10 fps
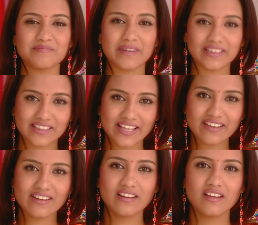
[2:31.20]
عن جد عم
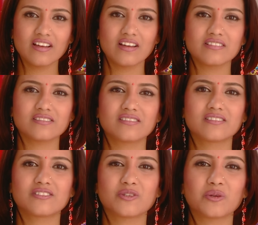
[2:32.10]
تحكي؟
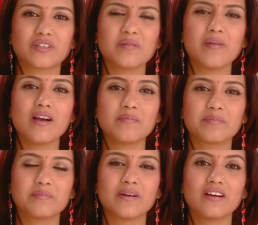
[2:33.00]
هو يعني